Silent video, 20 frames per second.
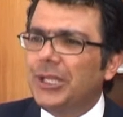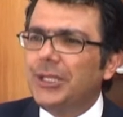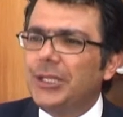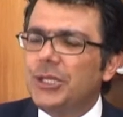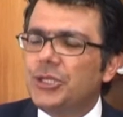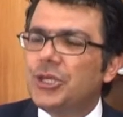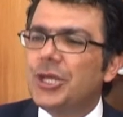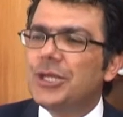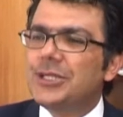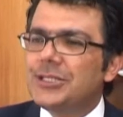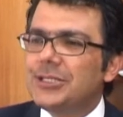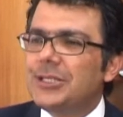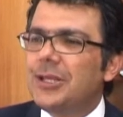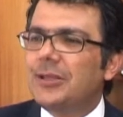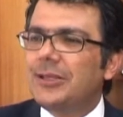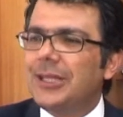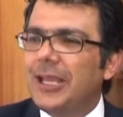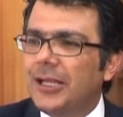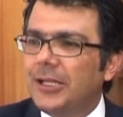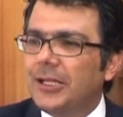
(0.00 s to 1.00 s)
kendi
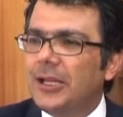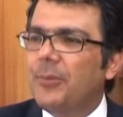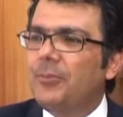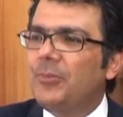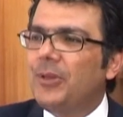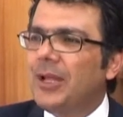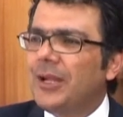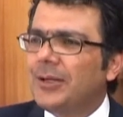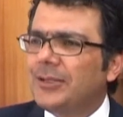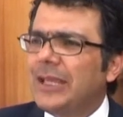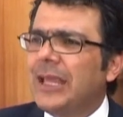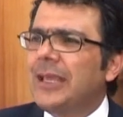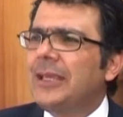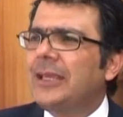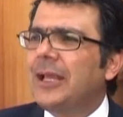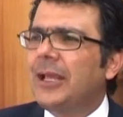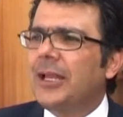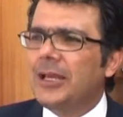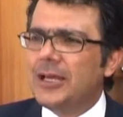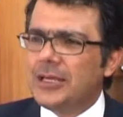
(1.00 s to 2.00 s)
içerisinde denklemler,
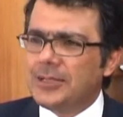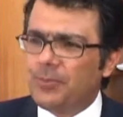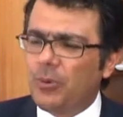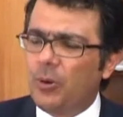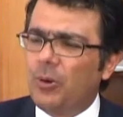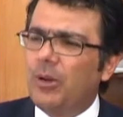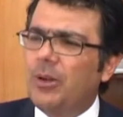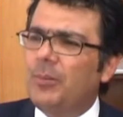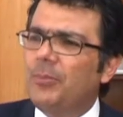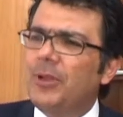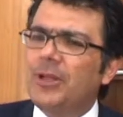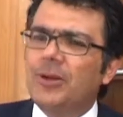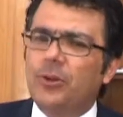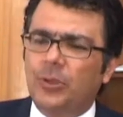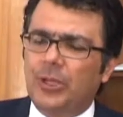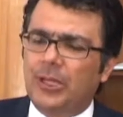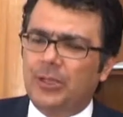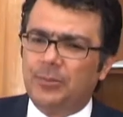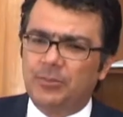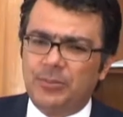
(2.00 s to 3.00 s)
dengeler, problemler
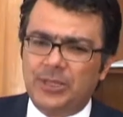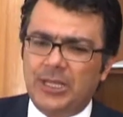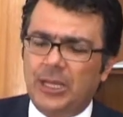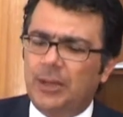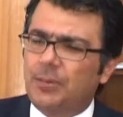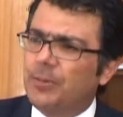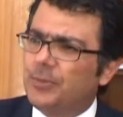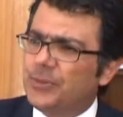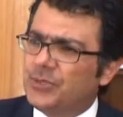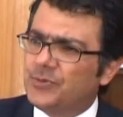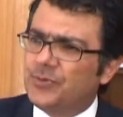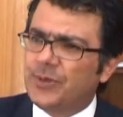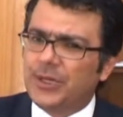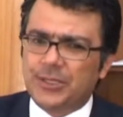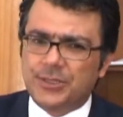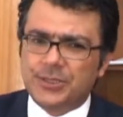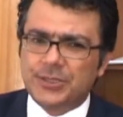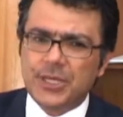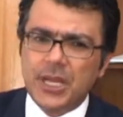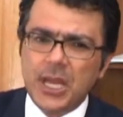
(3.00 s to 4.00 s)
olan bir yapımız
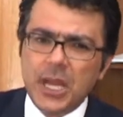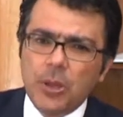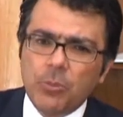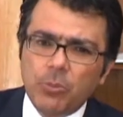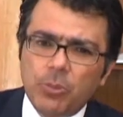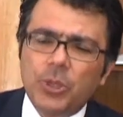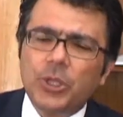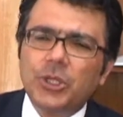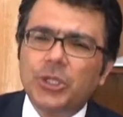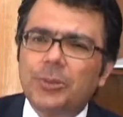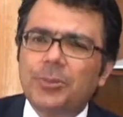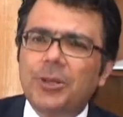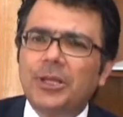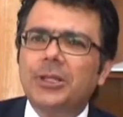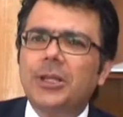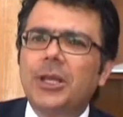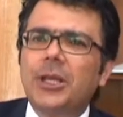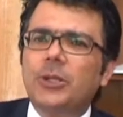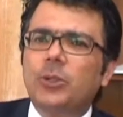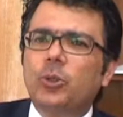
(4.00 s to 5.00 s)
vardır. Burada
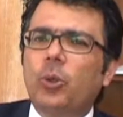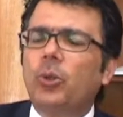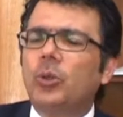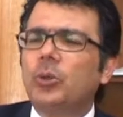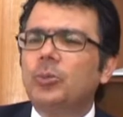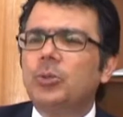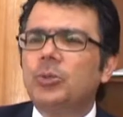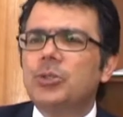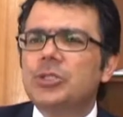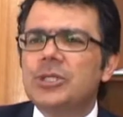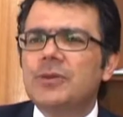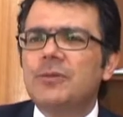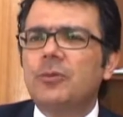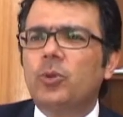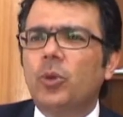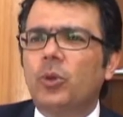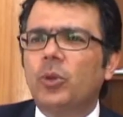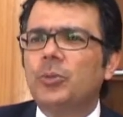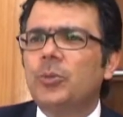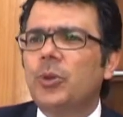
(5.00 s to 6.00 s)
ben toplumun,
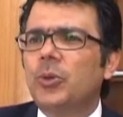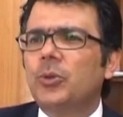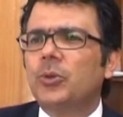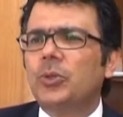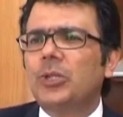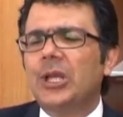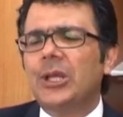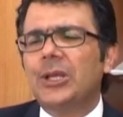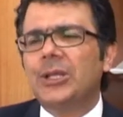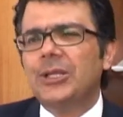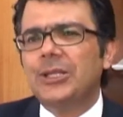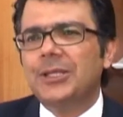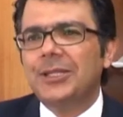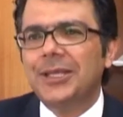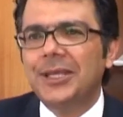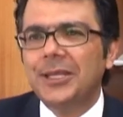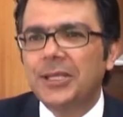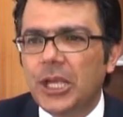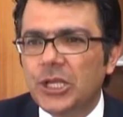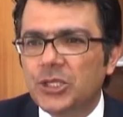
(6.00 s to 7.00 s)
sivil toplum örgütlerinin,
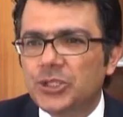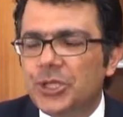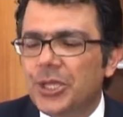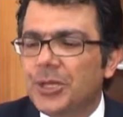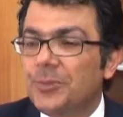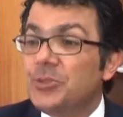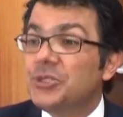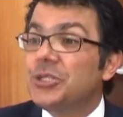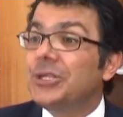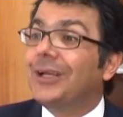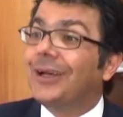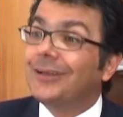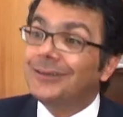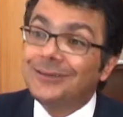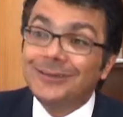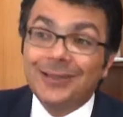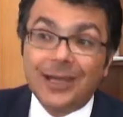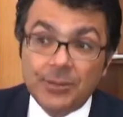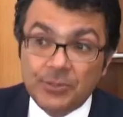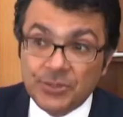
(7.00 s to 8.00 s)
gençlerimizin,
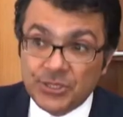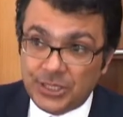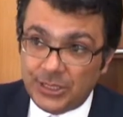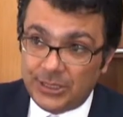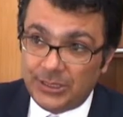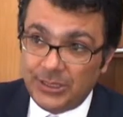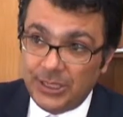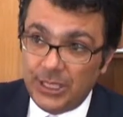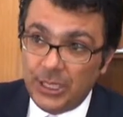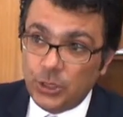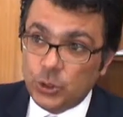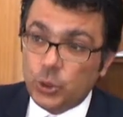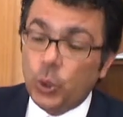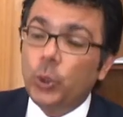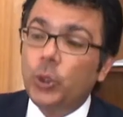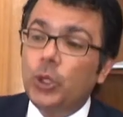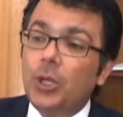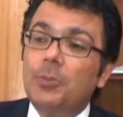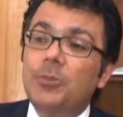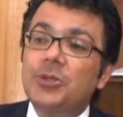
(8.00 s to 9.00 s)
kadınlarımızın
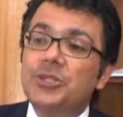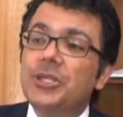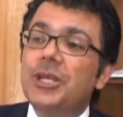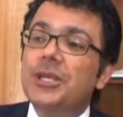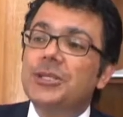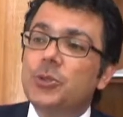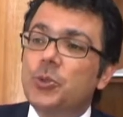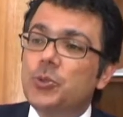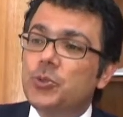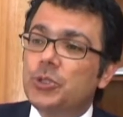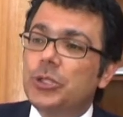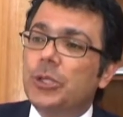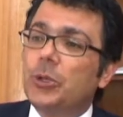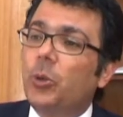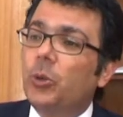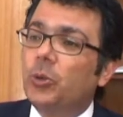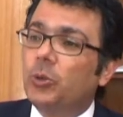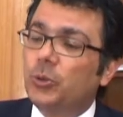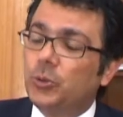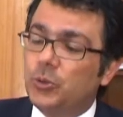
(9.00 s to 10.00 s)
çok önemli siyasi öncüler
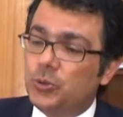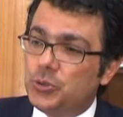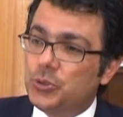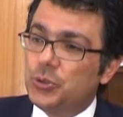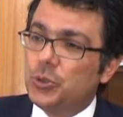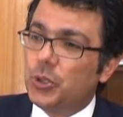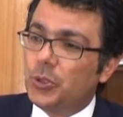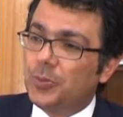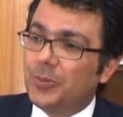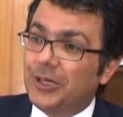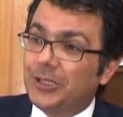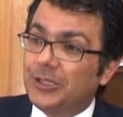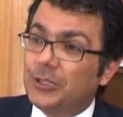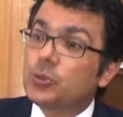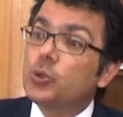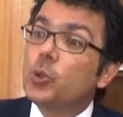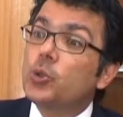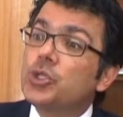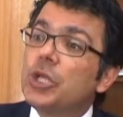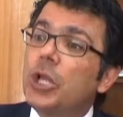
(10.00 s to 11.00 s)
olduğunu düşünüyorum
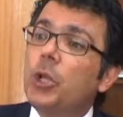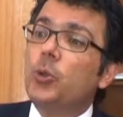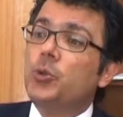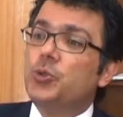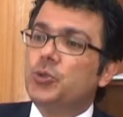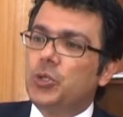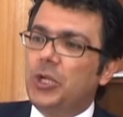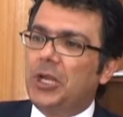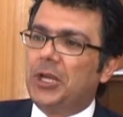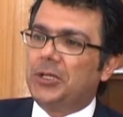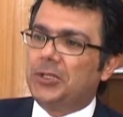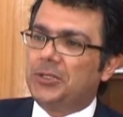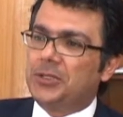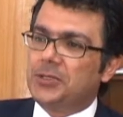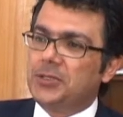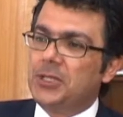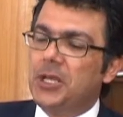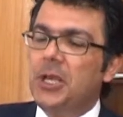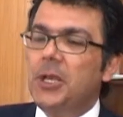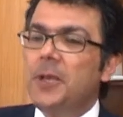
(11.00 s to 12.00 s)
artık. Sosyal
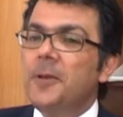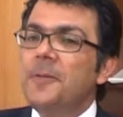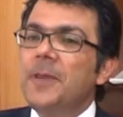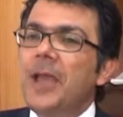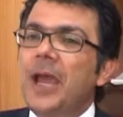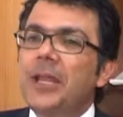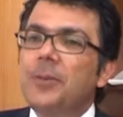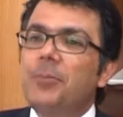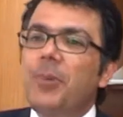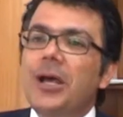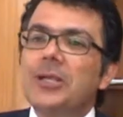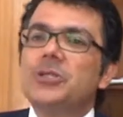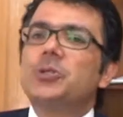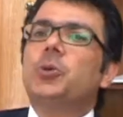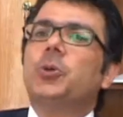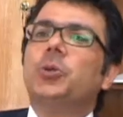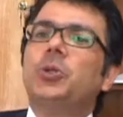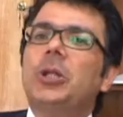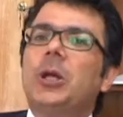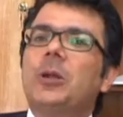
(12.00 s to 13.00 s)
öncülerdir. Yani
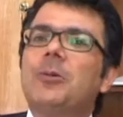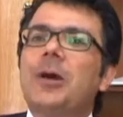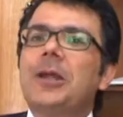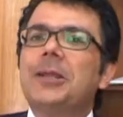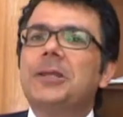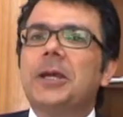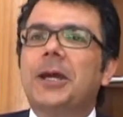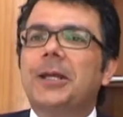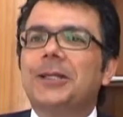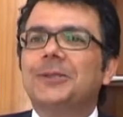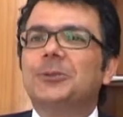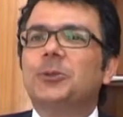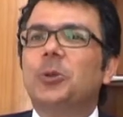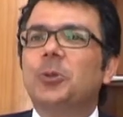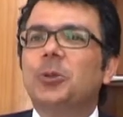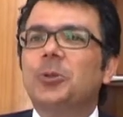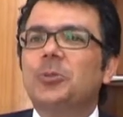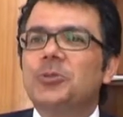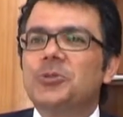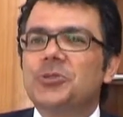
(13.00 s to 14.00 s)
bazı konular var ki artık
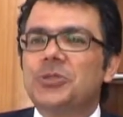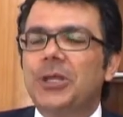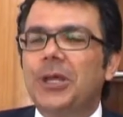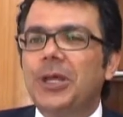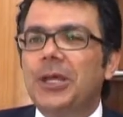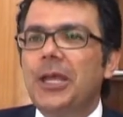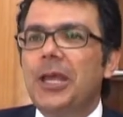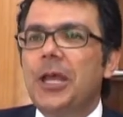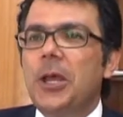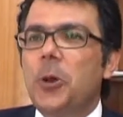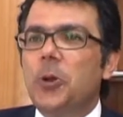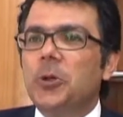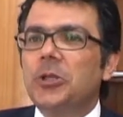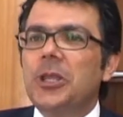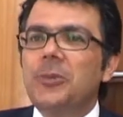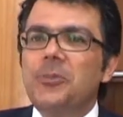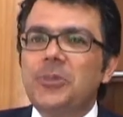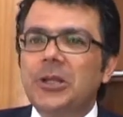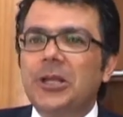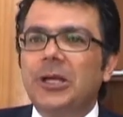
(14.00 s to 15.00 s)
toplumumuzda,
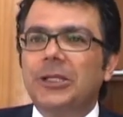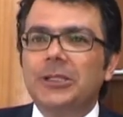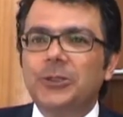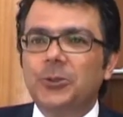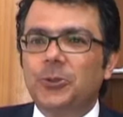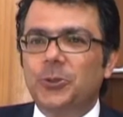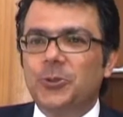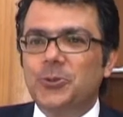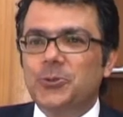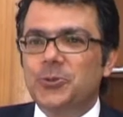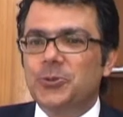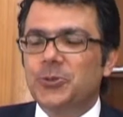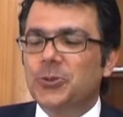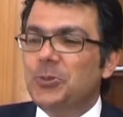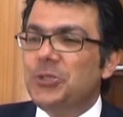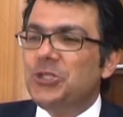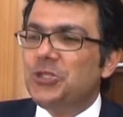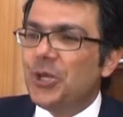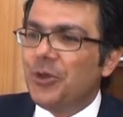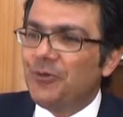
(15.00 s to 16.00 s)
örneğin bir kadın
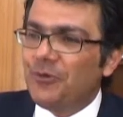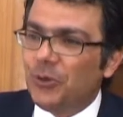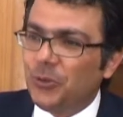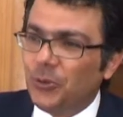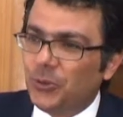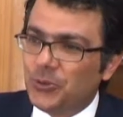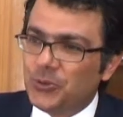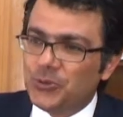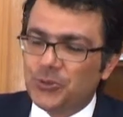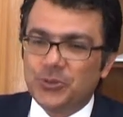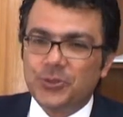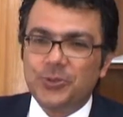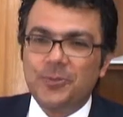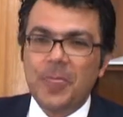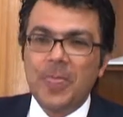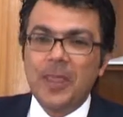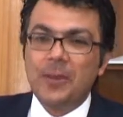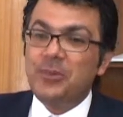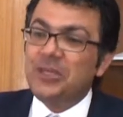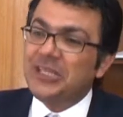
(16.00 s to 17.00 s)
konusu, bir çevre konusu,
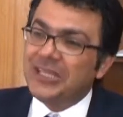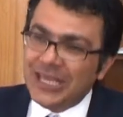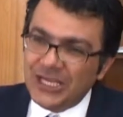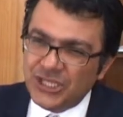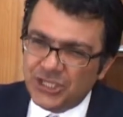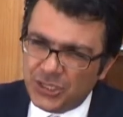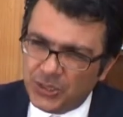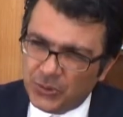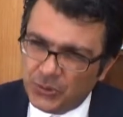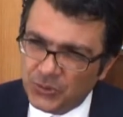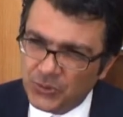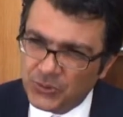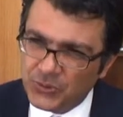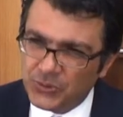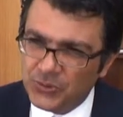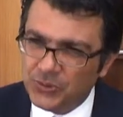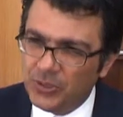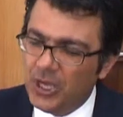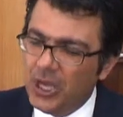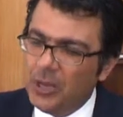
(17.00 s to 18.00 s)
bir gençlik
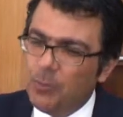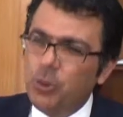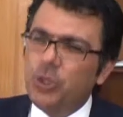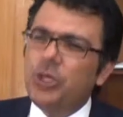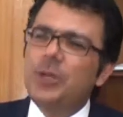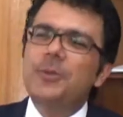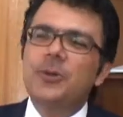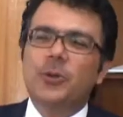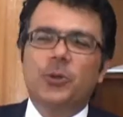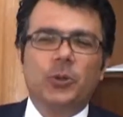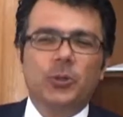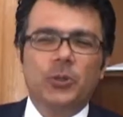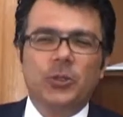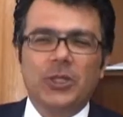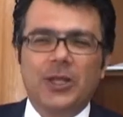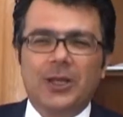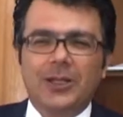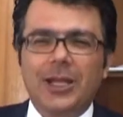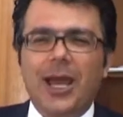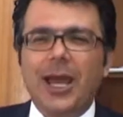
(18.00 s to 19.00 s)
konusu, bu gibi
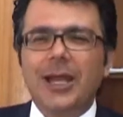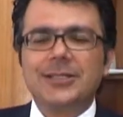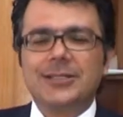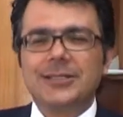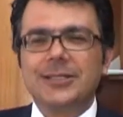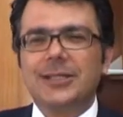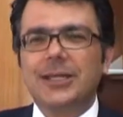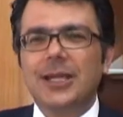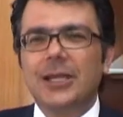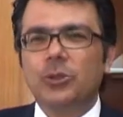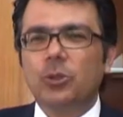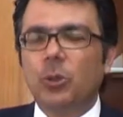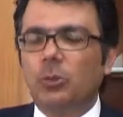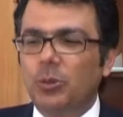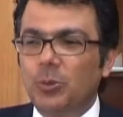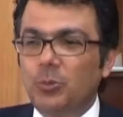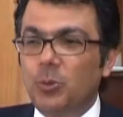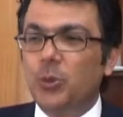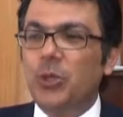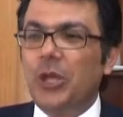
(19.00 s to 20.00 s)
konularda artık
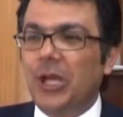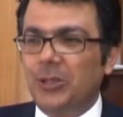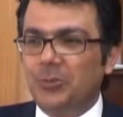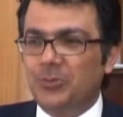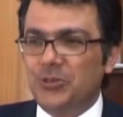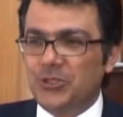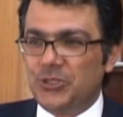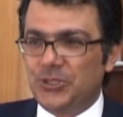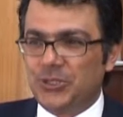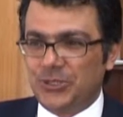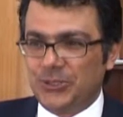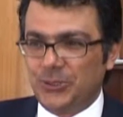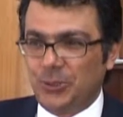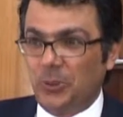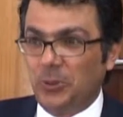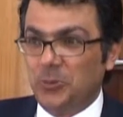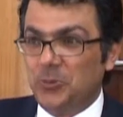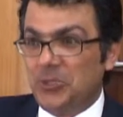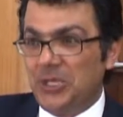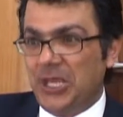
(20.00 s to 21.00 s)
toplum uyanmıştır.
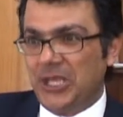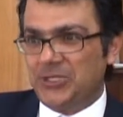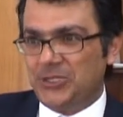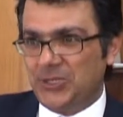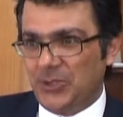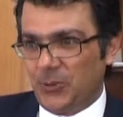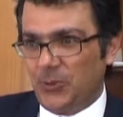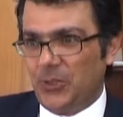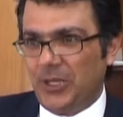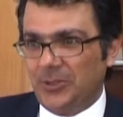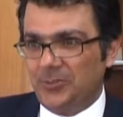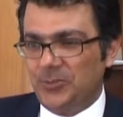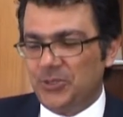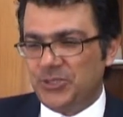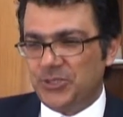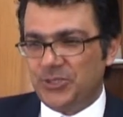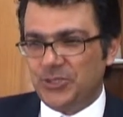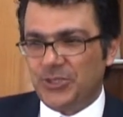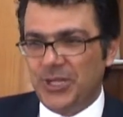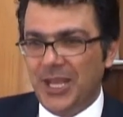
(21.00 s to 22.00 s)
Toplumun gençleri
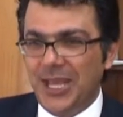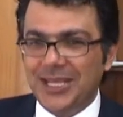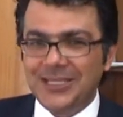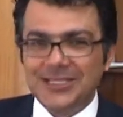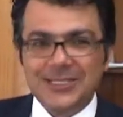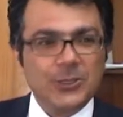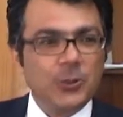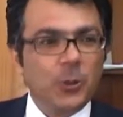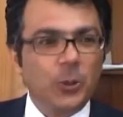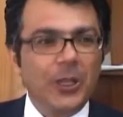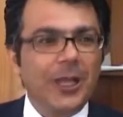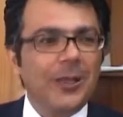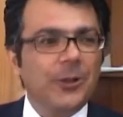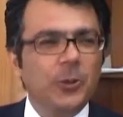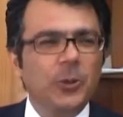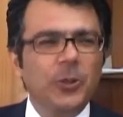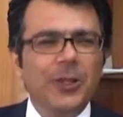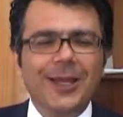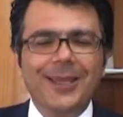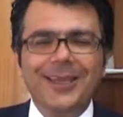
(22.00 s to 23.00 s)
uyanmıştır. Siz
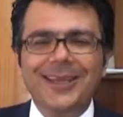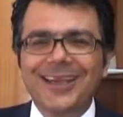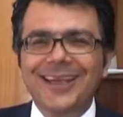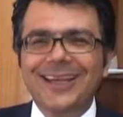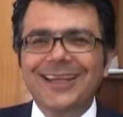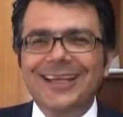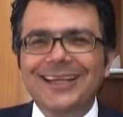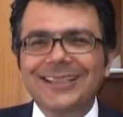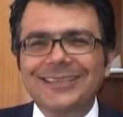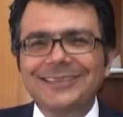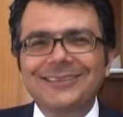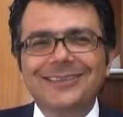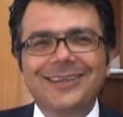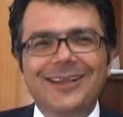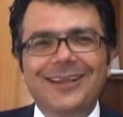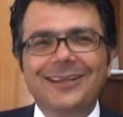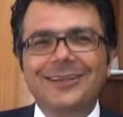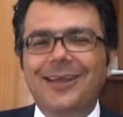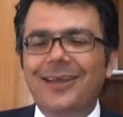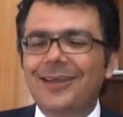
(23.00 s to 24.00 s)
kolay kolay
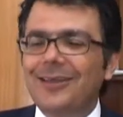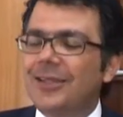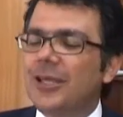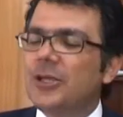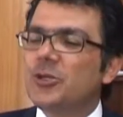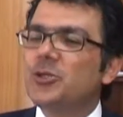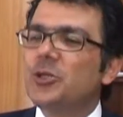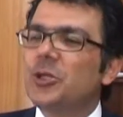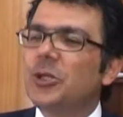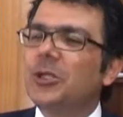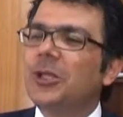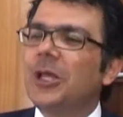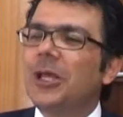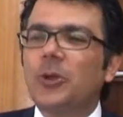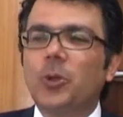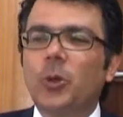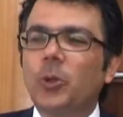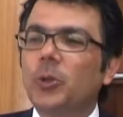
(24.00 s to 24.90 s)
kadınlara dair, gençlere dair